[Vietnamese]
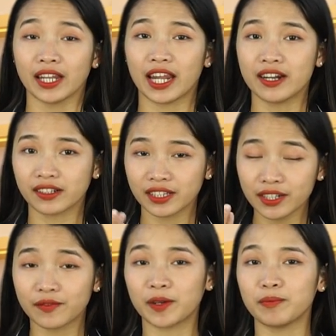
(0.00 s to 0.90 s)
để được
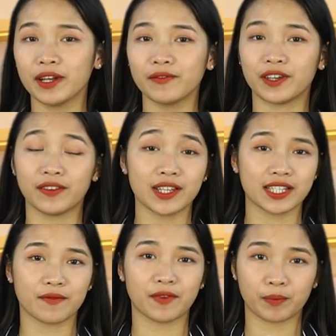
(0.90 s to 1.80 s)
tư vấn miễn phí về
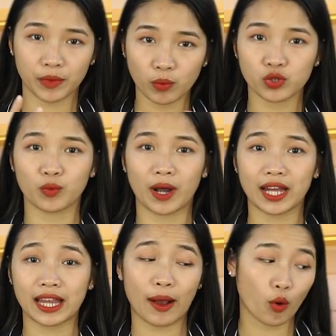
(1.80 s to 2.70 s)
sản phẩm đông trùng
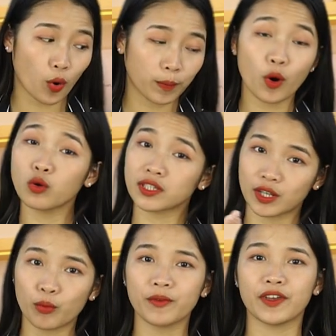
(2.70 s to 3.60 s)
hạ thảo hộp gỗ
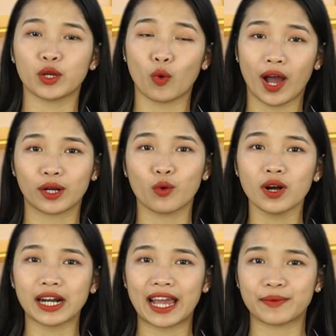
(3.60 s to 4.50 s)
60 viên của Hàn
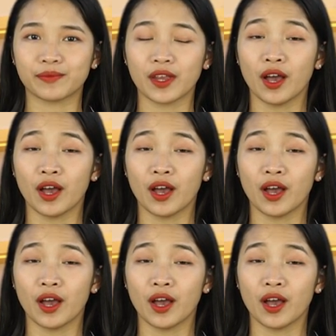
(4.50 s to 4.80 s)
Quốc này.